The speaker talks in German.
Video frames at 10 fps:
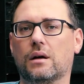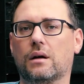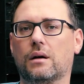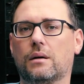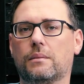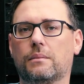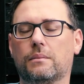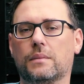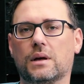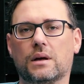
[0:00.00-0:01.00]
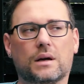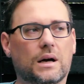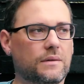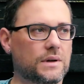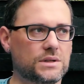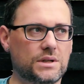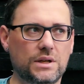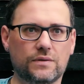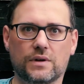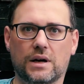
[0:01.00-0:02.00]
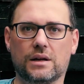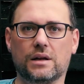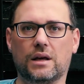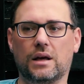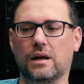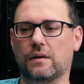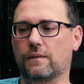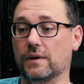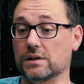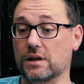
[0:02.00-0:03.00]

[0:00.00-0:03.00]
Ähm, Gerade was Tiefe angeht, was